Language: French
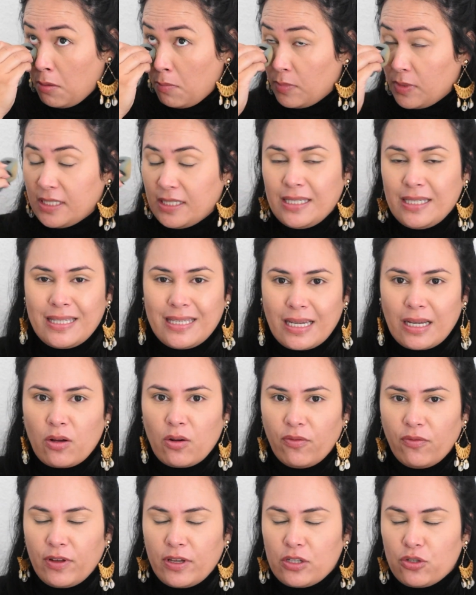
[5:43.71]
mais si c'est
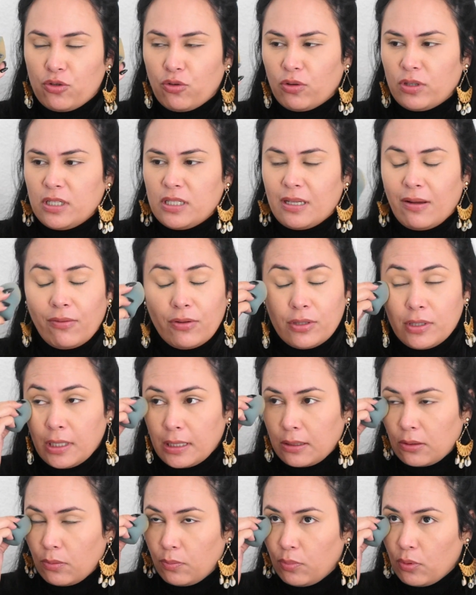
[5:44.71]
qu'en fin de journée, ça veut
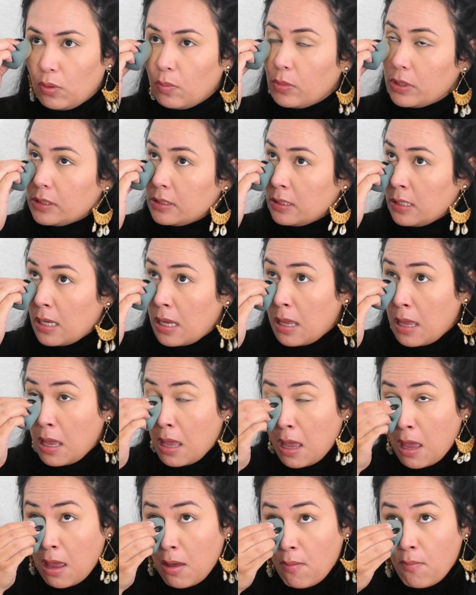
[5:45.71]
dire que pour moi, c'est
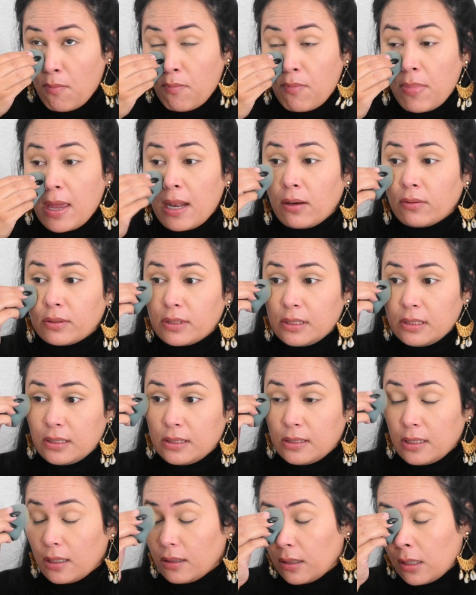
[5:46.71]
un, bel
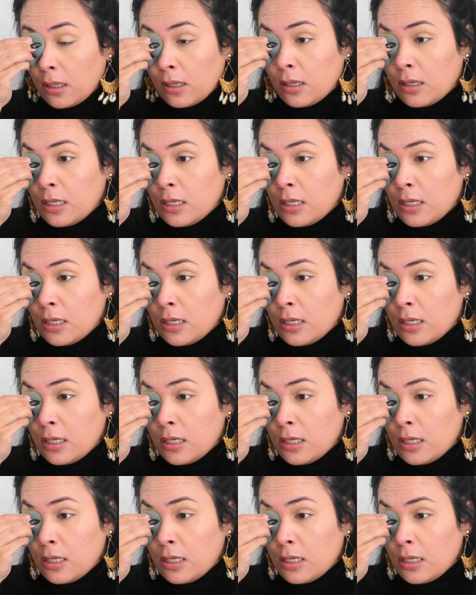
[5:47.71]
anti-cerne.